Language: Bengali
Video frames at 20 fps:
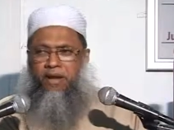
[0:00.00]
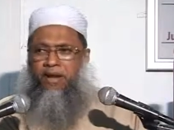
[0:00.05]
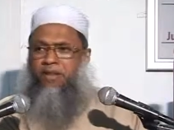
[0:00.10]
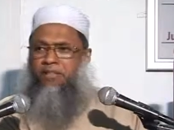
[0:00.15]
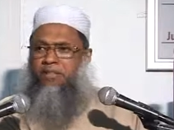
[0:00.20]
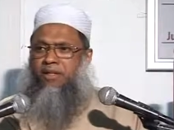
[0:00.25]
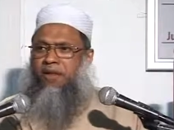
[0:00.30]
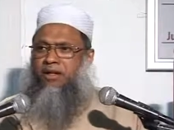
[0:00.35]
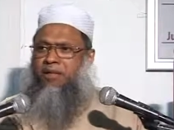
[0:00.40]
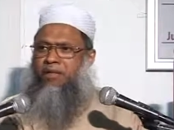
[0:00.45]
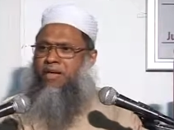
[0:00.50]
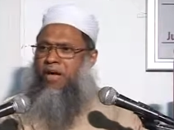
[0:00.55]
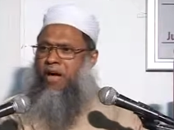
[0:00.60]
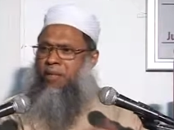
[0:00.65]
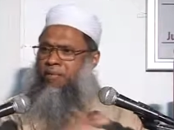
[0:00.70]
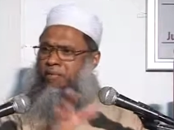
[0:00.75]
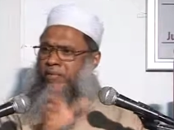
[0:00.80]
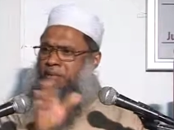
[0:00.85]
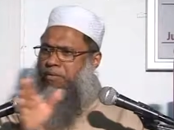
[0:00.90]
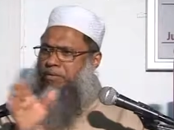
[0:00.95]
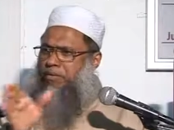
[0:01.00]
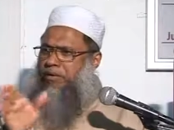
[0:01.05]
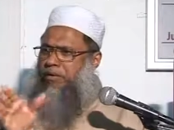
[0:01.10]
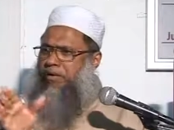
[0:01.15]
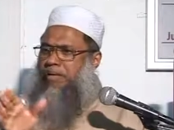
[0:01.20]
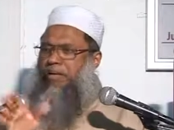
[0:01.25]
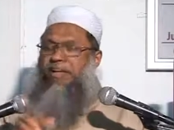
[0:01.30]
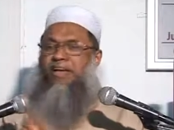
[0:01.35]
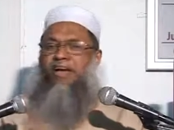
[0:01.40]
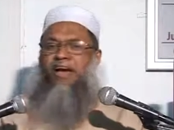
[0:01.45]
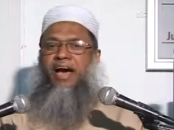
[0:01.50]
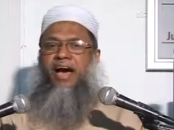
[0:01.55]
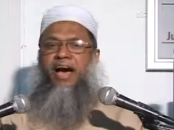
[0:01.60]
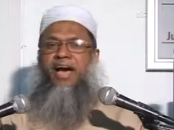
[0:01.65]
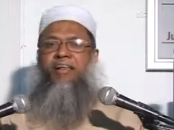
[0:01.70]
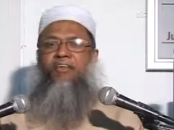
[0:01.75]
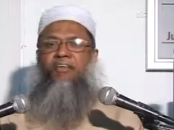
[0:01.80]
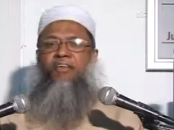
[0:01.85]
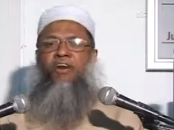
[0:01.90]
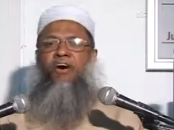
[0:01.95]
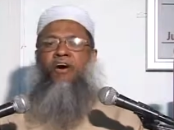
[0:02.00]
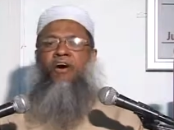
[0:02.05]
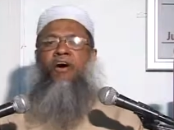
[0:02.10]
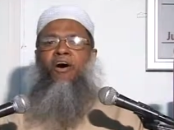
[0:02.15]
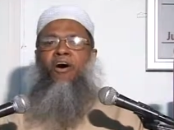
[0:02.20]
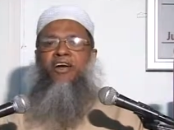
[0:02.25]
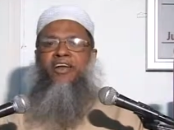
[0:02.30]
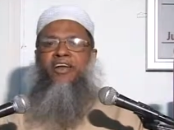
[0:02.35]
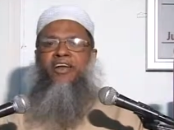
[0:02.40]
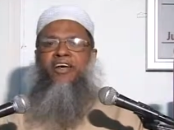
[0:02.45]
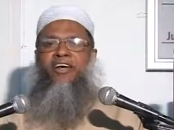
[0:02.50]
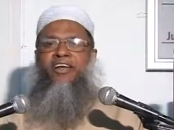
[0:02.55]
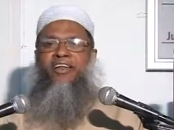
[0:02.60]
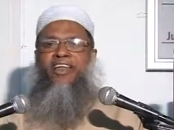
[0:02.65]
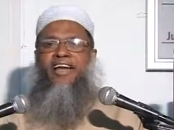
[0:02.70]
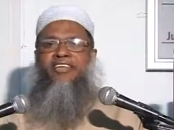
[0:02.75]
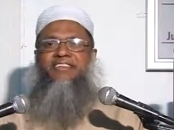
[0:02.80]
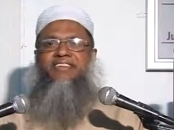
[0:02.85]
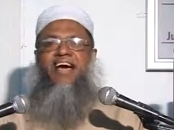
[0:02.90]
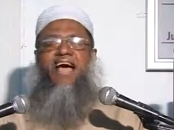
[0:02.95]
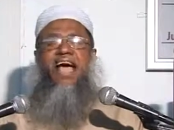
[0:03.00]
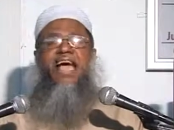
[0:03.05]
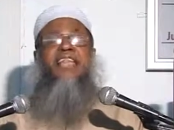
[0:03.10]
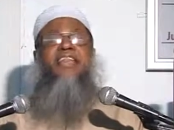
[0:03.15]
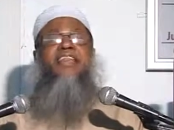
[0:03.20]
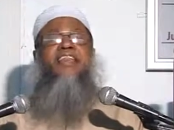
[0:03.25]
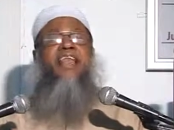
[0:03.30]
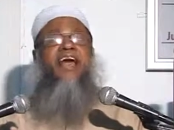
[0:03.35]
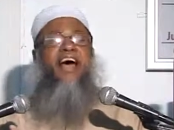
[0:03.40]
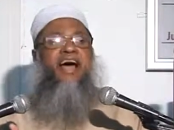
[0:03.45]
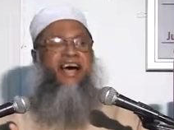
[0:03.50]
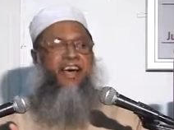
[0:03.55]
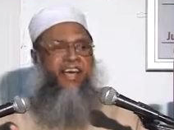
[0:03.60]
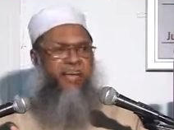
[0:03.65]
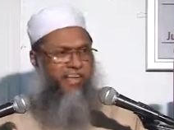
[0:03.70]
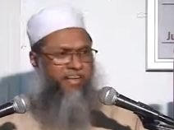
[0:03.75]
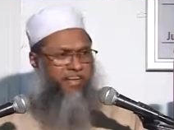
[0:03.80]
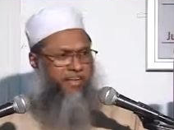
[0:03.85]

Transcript: আল্লাহ তালাকে এমনভাবে আল্লাহকে লেখছে আইল্লা